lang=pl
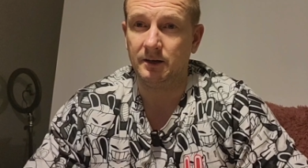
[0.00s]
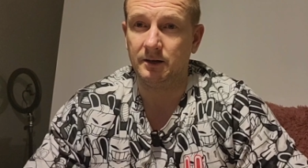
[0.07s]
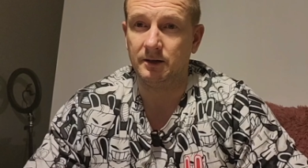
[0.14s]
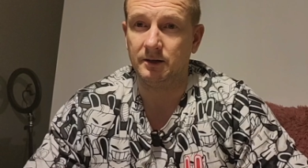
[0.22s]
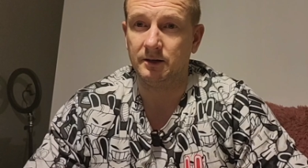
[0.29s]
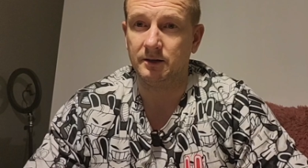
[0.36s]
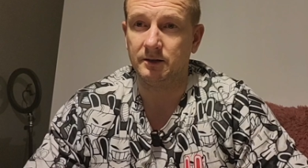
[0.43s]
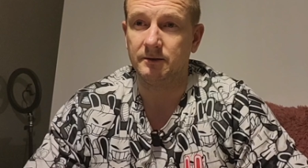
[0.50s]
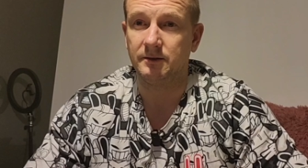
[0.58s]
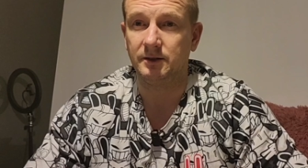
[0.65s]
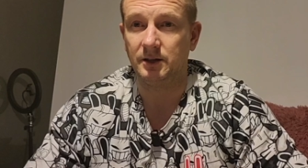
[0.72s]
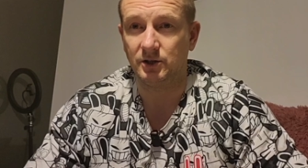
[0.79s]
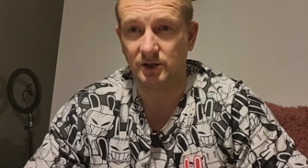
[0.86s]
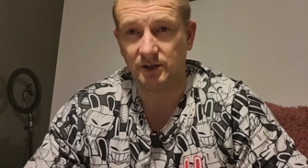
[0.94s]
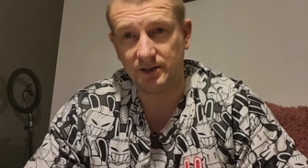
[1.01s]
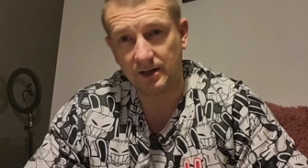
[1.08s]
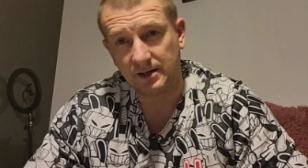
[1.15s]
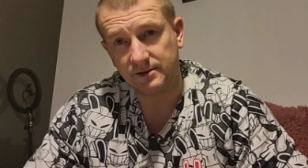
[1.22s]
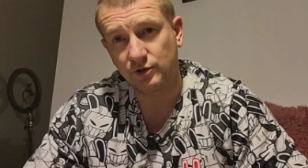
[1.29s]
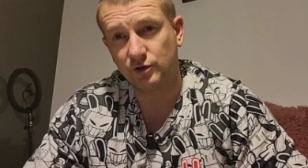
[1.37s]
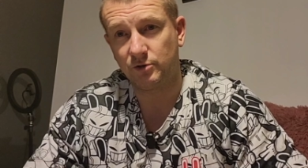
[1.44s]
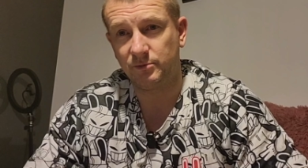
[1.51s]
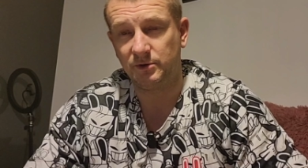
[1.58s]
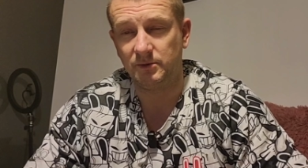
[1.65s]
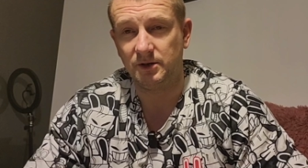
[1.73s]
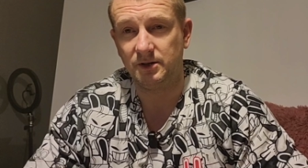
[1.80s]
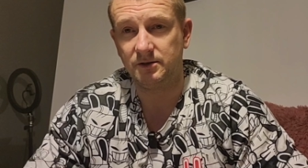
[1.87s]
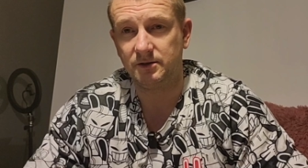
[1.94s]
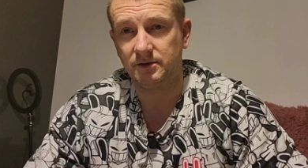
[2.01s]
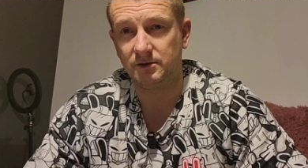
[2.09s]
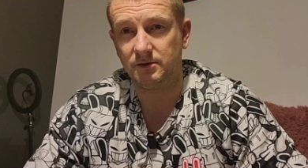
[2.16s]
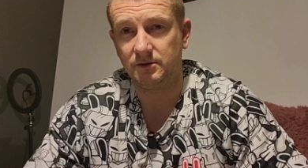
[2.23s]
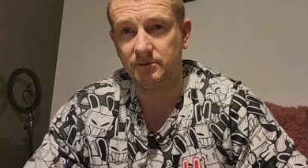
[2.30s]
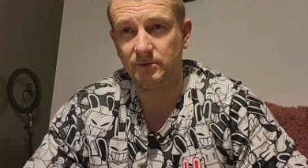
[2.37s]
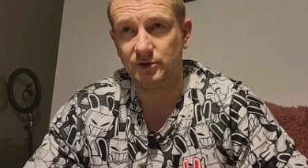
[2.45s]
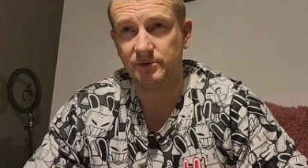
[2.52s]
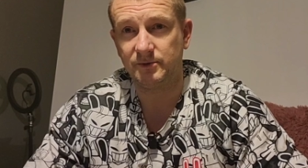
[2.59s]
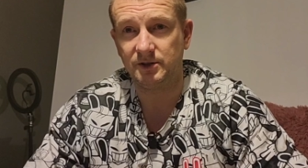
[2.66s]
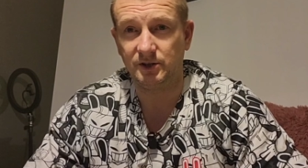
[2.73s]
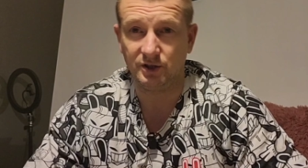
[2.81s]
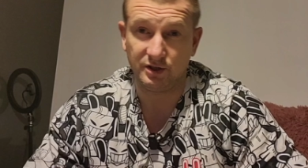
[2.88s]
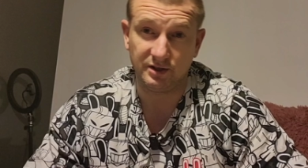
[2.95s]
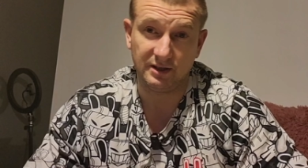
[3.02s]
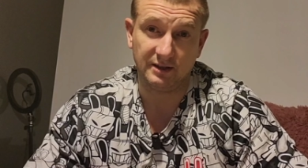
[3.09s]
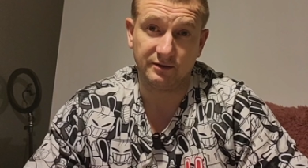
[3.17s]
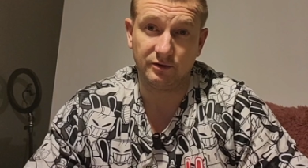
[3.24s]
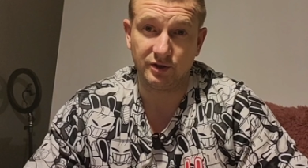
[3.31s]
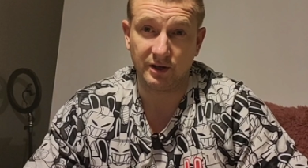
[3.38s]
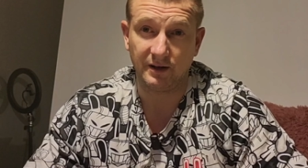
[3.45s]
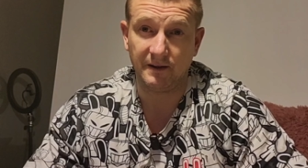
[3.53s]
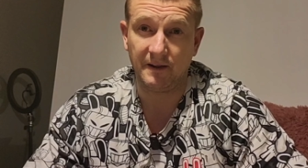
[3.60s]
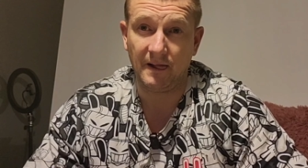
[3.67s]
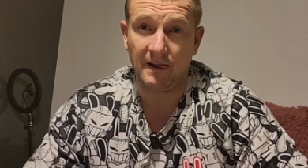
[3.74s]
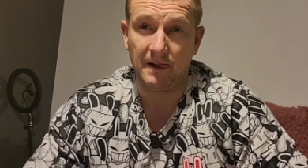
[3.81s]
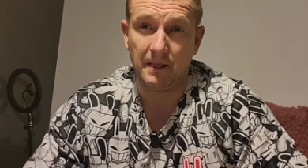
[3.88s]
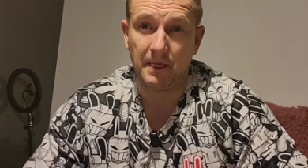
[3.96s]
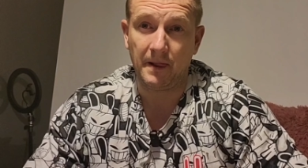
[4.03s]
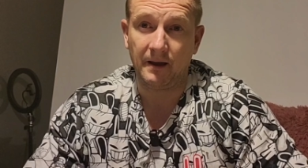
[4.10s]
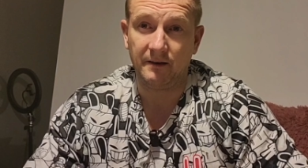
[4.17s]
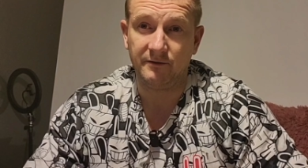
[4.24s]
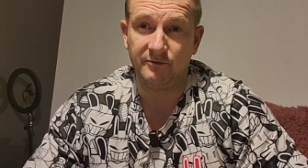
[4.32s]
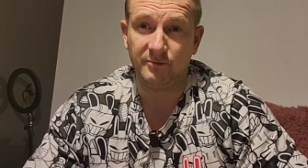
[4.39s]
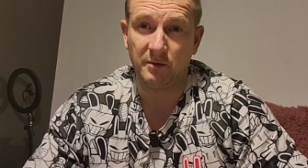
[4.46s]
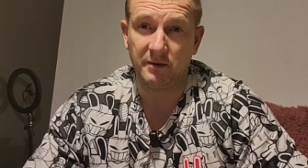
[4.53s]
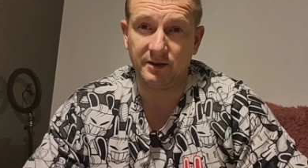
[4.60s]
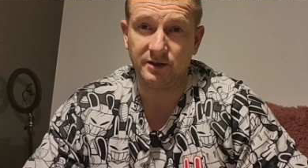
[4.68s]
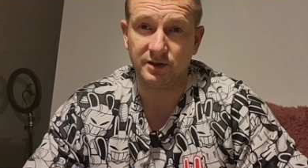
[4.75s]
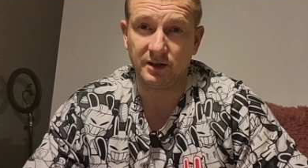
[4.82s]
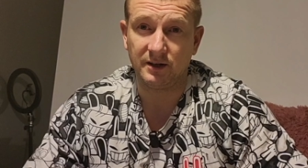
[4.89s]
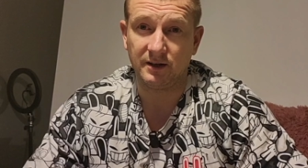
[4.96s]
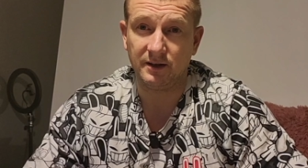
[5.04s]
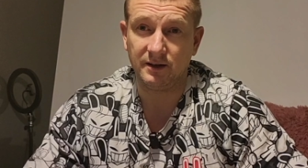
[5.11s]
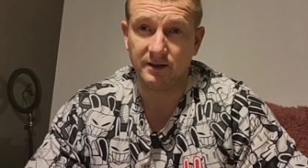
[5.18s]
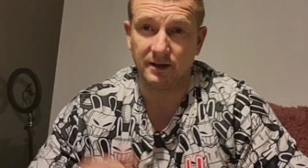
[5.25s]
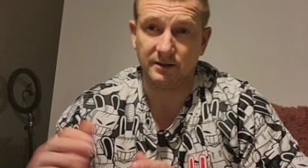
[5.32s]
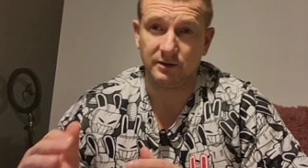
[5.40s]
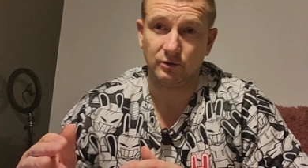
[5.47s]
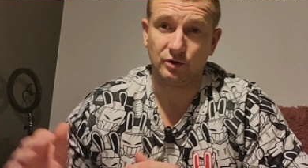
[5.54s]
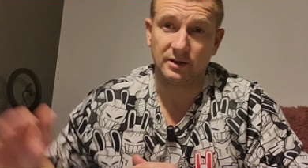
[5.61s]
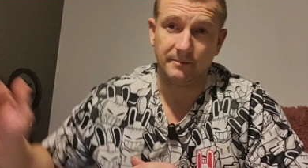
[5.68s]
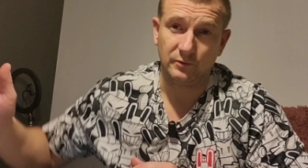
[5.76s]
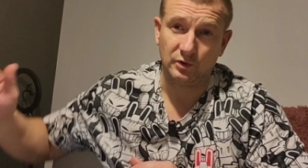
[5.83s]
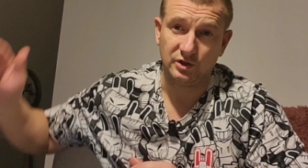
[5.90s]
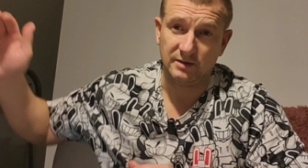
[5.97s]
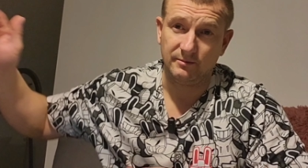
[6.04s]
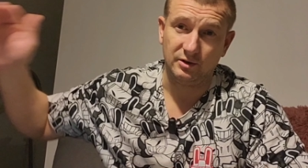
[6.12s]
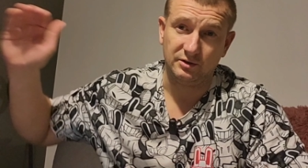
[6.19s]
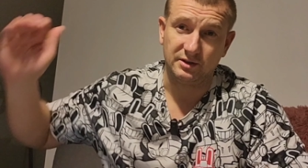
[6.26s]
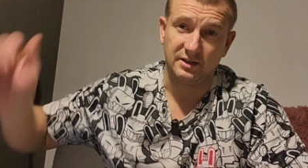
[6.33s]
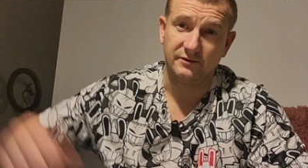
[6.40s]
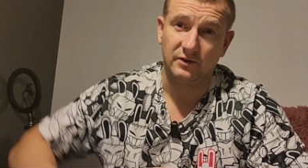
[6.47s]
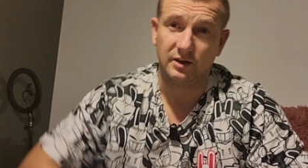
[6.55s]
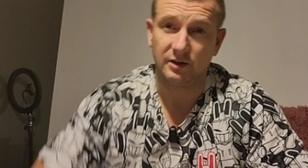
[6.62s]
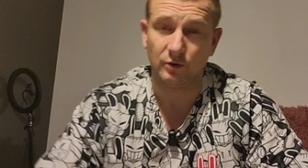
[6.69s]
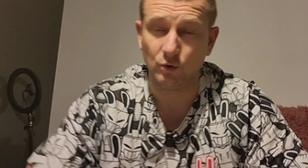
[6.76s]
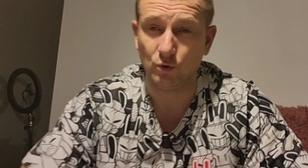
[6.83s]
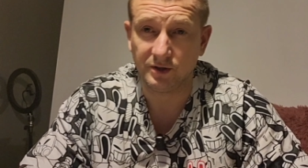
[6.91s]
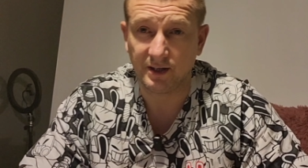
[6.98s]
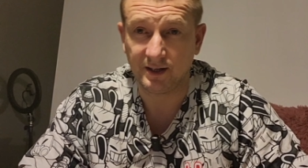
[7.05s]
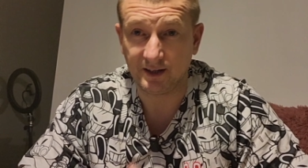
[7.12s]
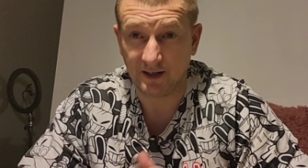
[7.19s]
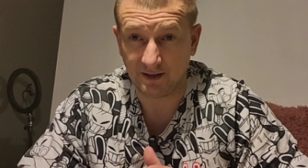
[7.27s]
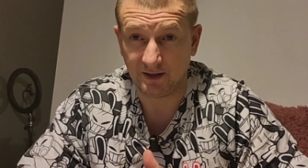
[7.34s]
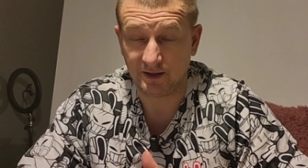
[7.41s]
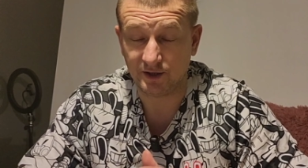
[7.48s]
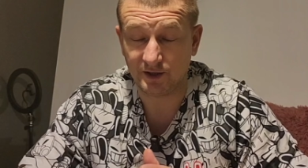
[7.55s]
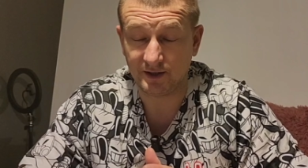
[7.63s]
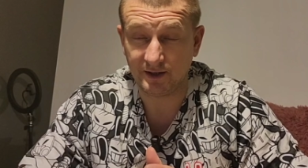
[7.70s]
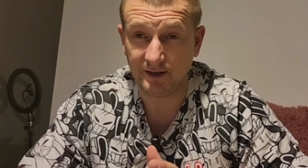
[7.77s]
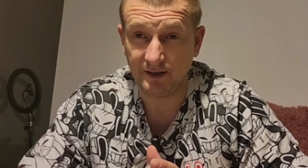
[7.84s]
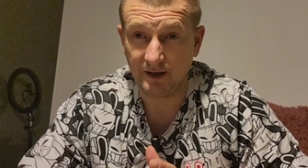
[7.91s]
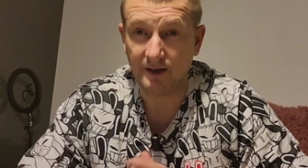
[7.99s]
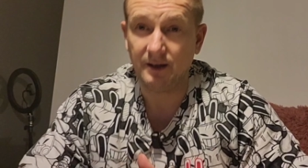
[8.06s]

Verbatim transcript: E, jeżeli takie coś robimy, to możemy liczyć na to, że w momencie, kiedy już tam dojdziemy do tej swojej górnej granicy,